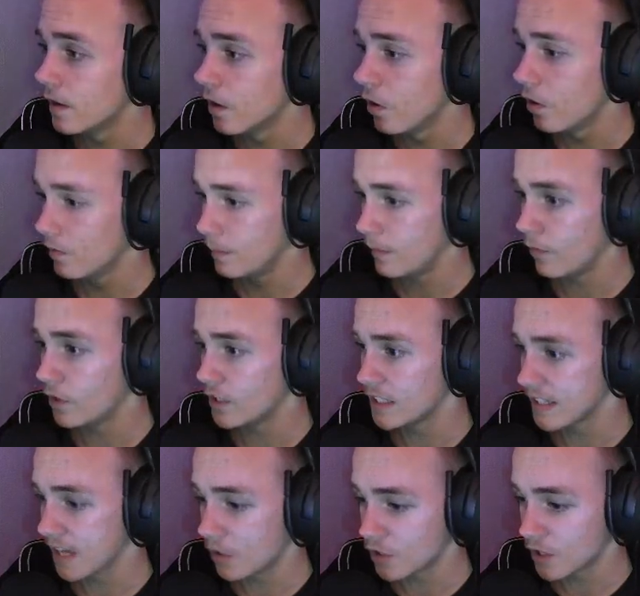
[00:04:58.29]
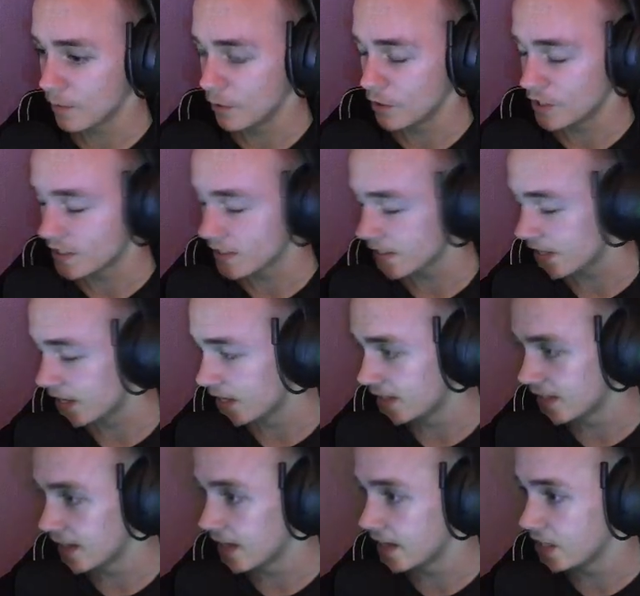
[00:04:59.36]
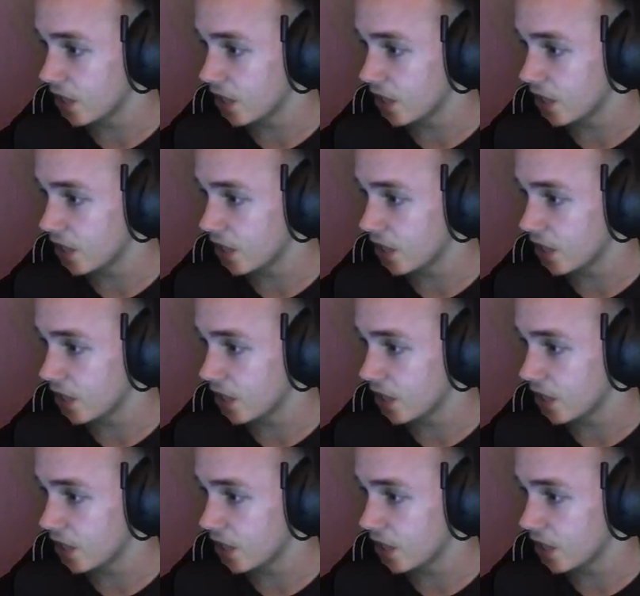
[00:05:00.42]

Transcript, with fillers: Oh, bevor ich jetzt rausgehe, möchte ich das nur erzählen.